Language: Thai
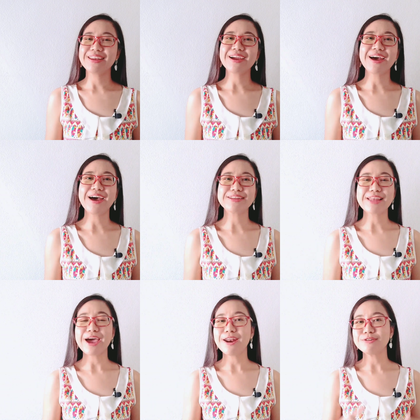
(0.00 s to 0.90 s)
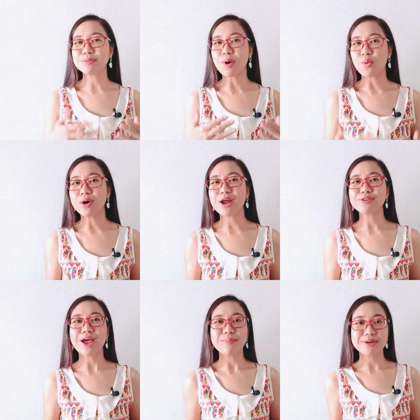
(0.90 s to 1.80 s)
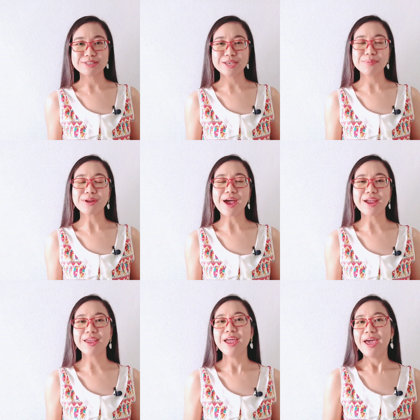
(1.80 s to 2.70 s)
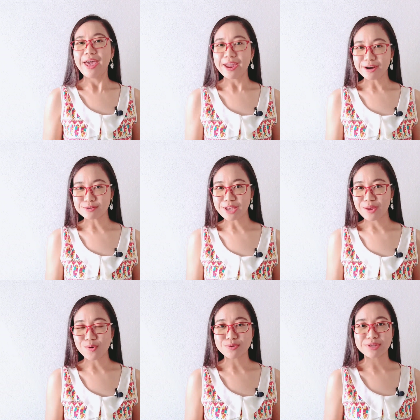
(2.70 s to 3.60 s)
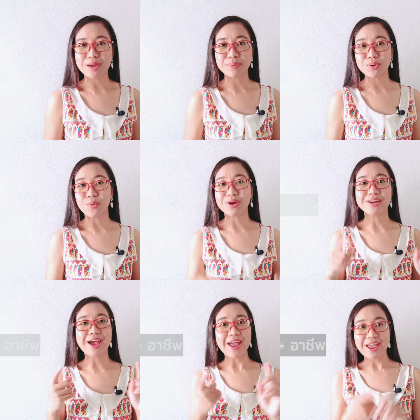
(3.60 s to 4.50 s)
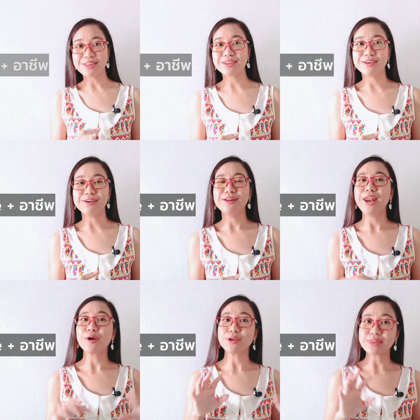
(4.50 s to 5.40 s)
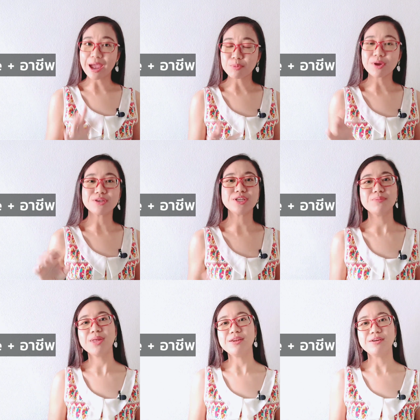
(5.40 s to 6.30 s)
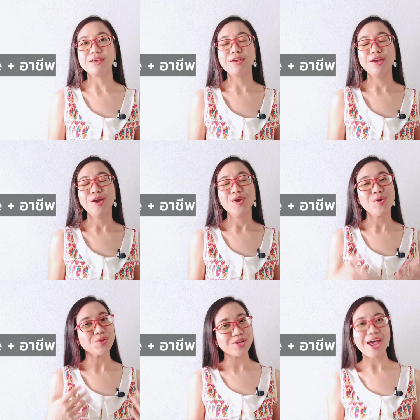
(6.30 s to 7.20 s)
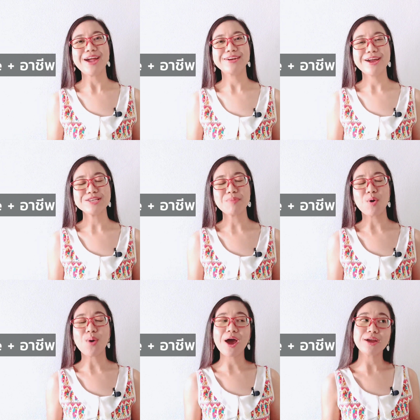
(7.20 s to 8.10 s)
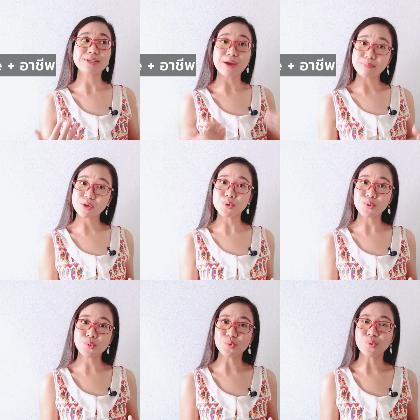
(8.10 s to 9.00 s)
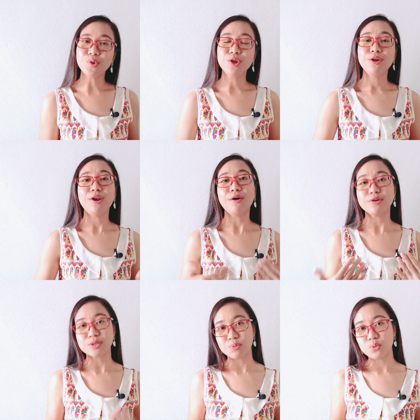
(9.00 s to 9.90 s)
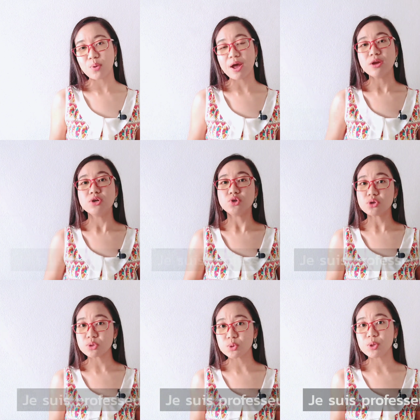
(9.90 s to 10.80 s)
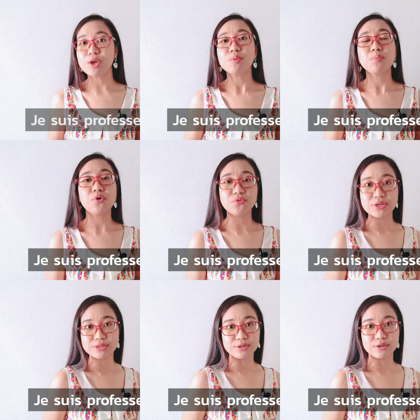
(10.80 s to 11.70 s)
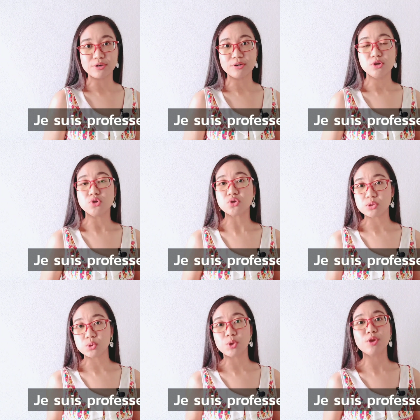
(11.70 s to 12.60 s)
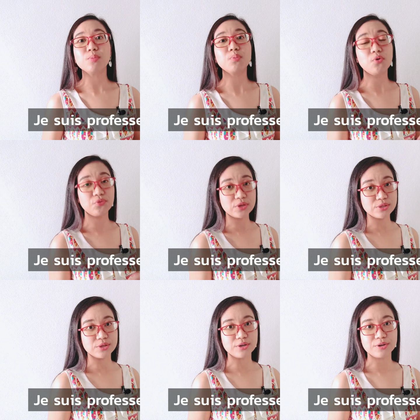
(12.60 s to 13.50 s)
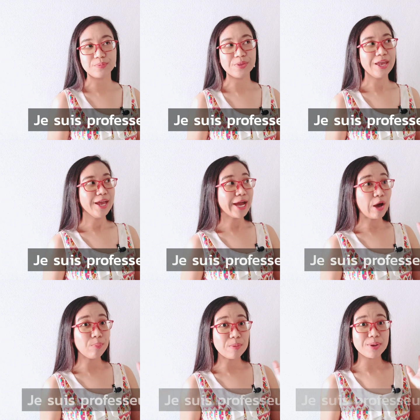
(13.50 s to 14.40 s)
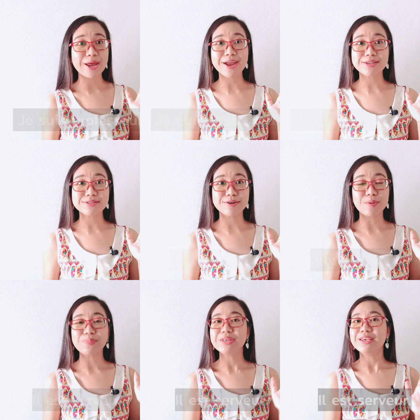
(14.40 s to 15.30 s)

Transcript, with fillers: ยนะคะ ถ้าเราจะบอกว่าเราทำอาชีพอะไร ให้เราใช้โครงสร้างประโยคกริยา être แล้วก็ตามด้วยอาชีพได้เลย ยกตัวอย่างถ้าจะบอกว่าฉันเป็นครูเราก็จะพูดว่า je suis professeur je suis professeur เขาเป็นพนักงานเสิร์ฟ